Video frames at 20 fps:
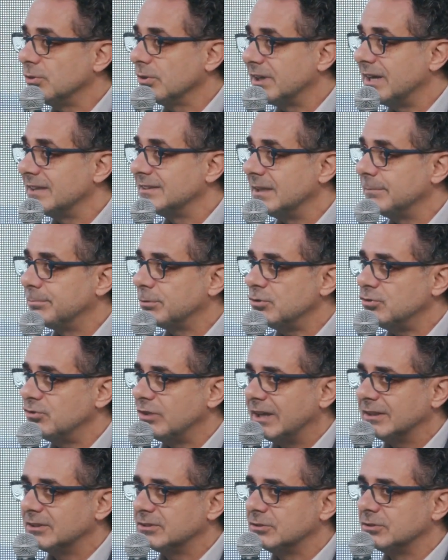grande
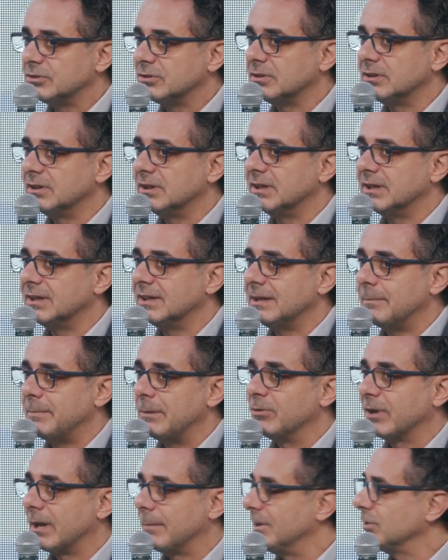progetto eh,
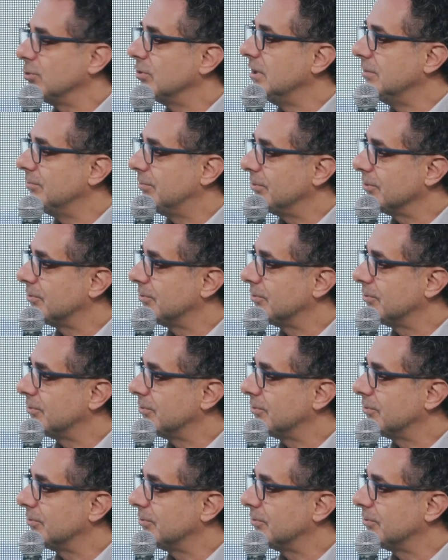l'abbiamo chiamato Infosfera. Quindi